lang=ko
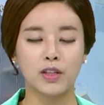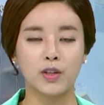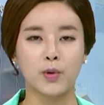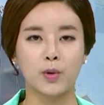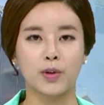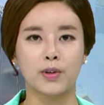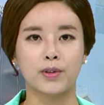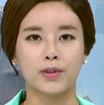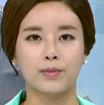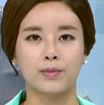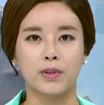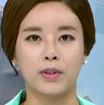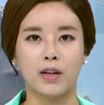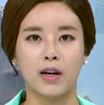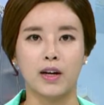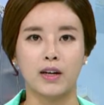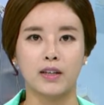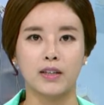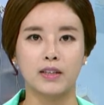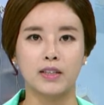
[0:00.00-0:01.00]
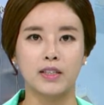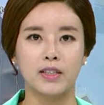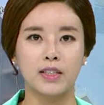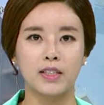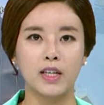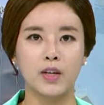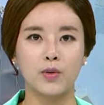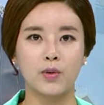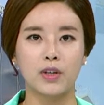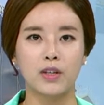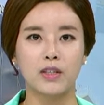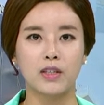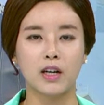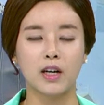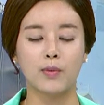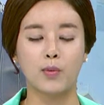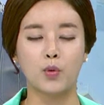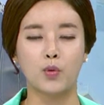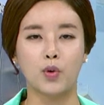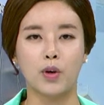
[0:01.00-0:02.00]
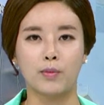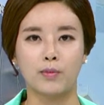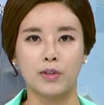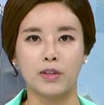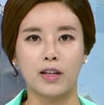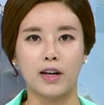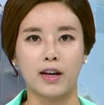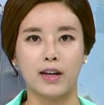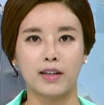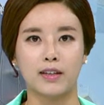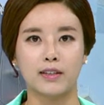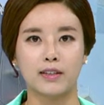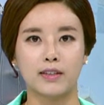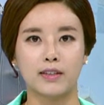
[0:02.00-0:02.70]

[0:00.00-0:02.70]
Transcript: 기록했습니다. 진재훈 기자가 보도합니다.